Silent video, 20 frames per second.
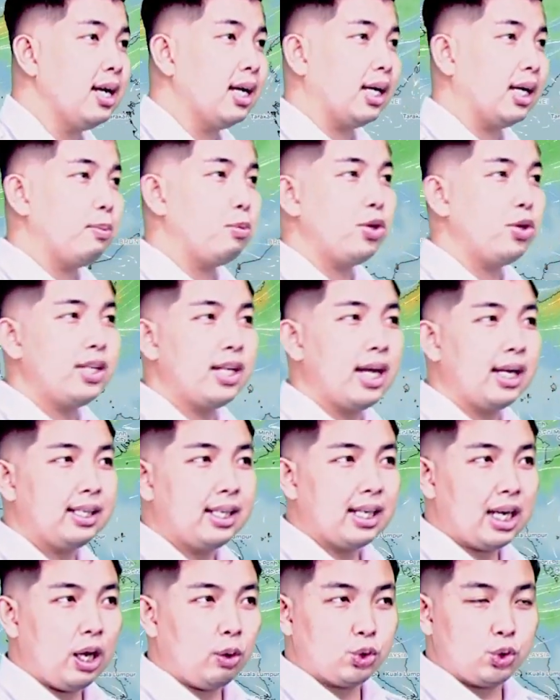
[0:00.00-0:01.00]
kemudian
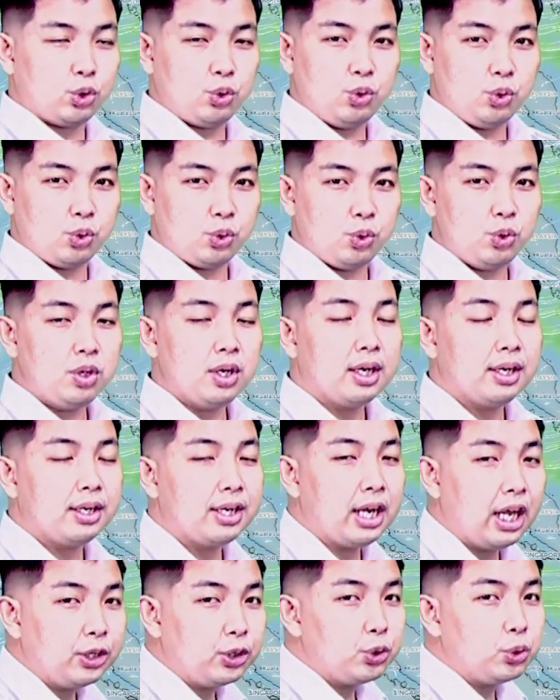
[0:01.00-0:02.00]
di Laut Sulu,
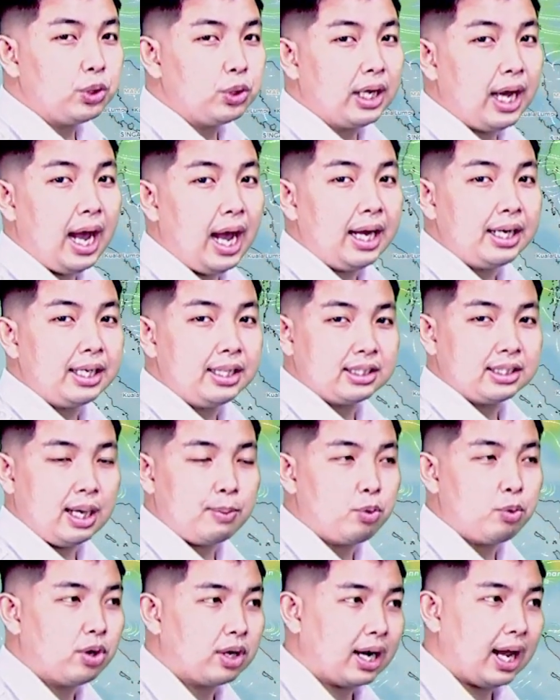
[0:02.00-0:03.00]
dan juga di
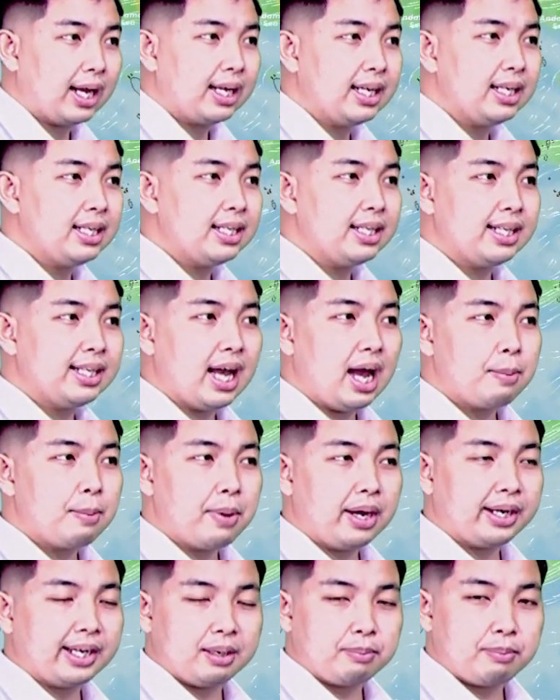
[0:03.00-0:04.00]
Samudra Hindia
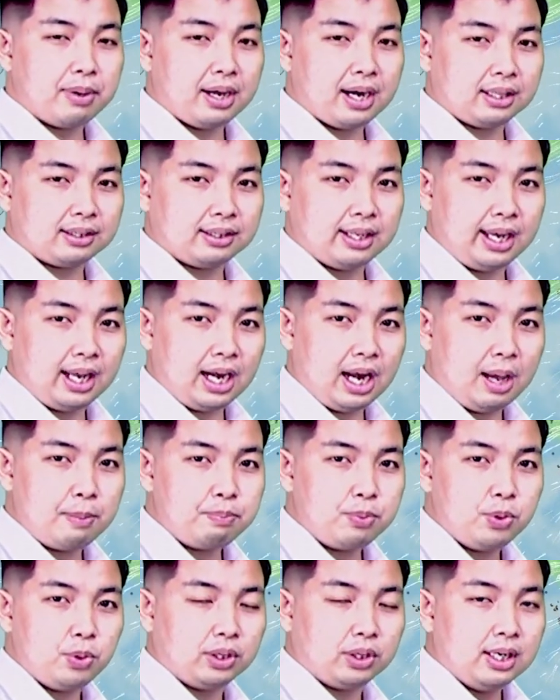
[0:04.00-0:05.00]
bagian barat daya
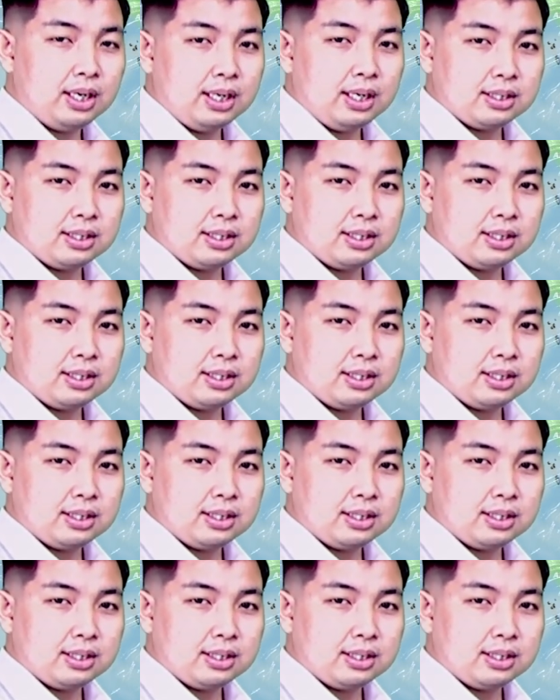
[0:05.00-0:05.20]
Lampung.